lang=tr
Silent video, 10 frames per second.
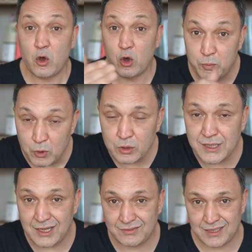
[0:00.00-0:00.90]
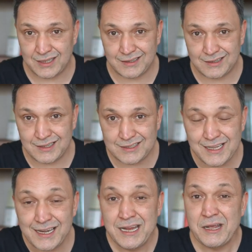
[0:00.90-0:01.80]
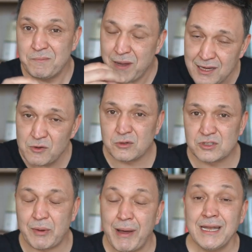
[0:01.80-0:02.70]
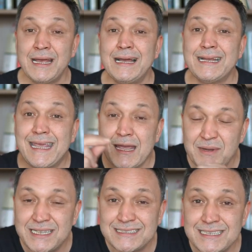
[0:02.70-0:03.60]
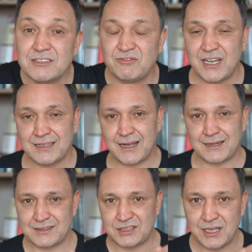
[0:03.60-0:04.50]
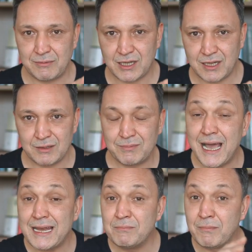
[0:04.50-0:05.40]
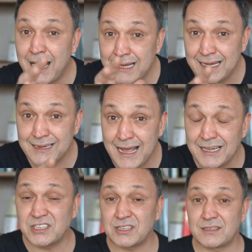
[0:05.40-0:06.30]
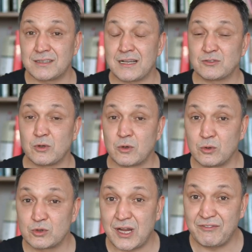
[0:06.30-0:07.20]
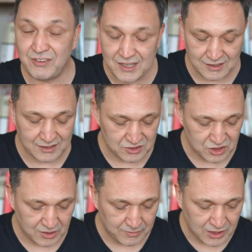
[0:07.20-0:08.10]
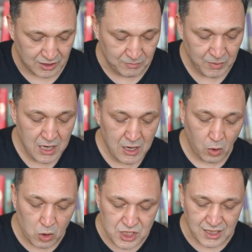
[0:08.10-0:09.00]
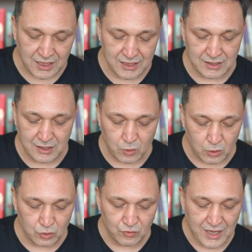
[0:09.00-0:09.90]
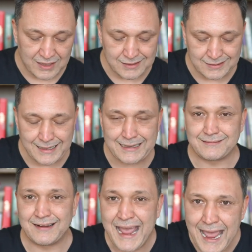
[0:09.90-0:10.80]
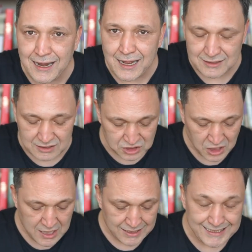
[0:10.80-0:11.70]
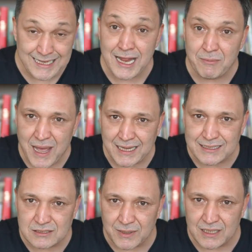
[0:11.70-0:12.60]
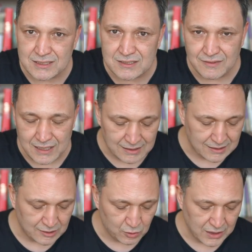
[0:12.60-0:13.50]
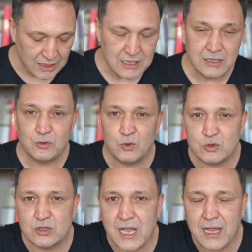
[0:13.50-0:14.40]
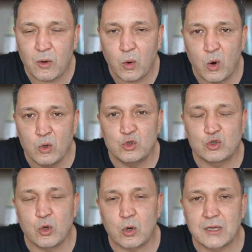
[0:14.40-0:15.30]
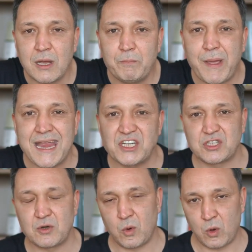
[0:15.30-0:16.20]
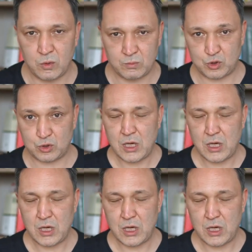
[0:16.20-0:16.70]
Öbür taraftan arkadaşlar peki o zaman kemiksiz fiyat artışına bakalım. Yani maliyetler çıktıktan sonra oluşan fiyat artışına bakalım. Ocak ayında konut fiyatlarında reel artış yine Merkez Bankası verilerine göre %13.5 olmuş.